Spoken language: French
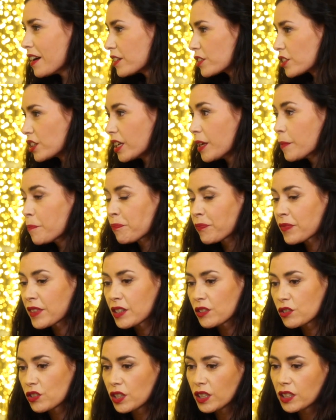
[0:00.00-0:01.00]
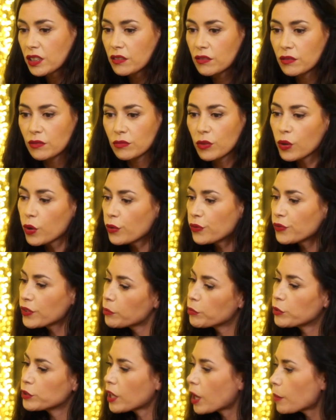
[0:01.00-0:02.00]
j'ai j'ai refait
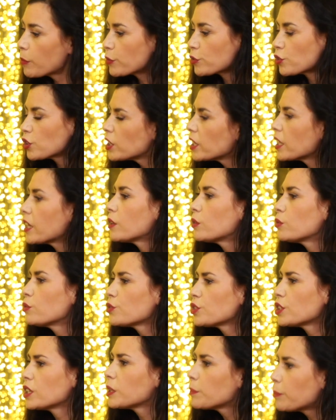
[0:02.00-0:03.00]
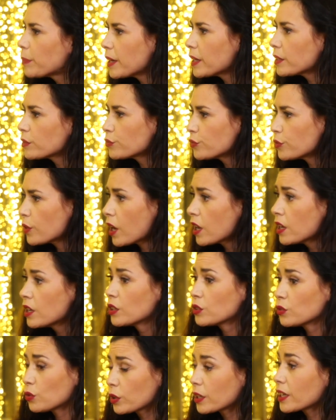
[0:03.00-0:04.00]
mon arbre généalogique plein de fois.
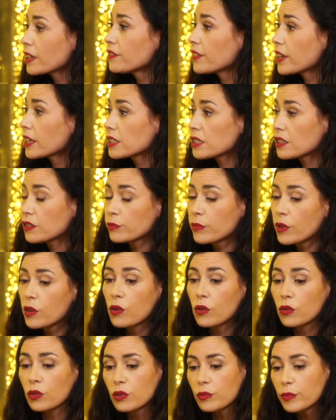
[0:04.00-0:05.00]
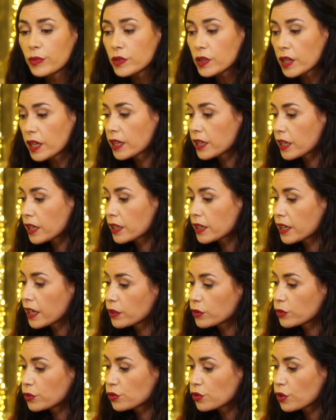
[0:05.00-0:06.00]
Donc effectivement, on commence à écrire
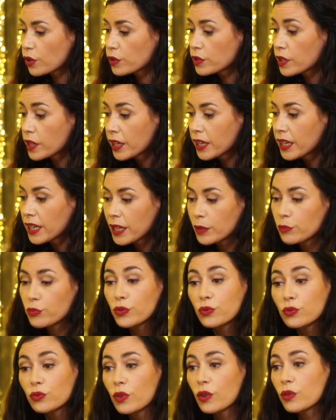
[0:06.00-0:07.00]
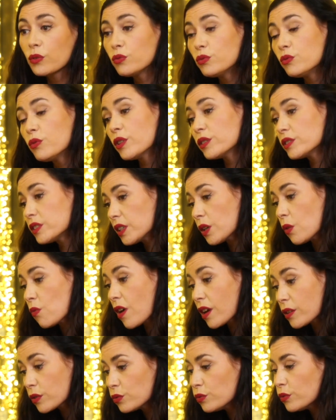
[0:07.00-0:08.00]
quelque chose et puis tout d'un coup, un
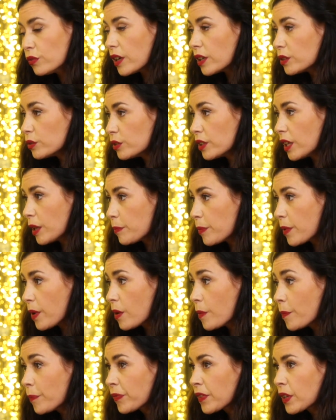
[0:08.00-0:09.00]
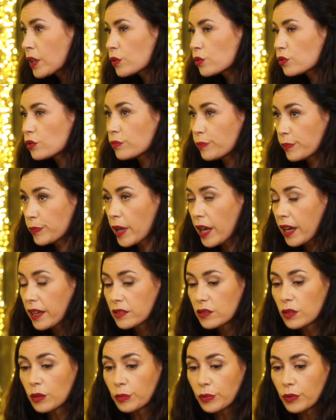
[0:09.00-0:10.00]
tiroir s'ouvre à nos dépens. Par
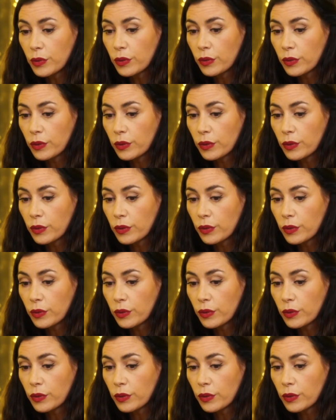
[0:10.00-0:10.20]
exemple,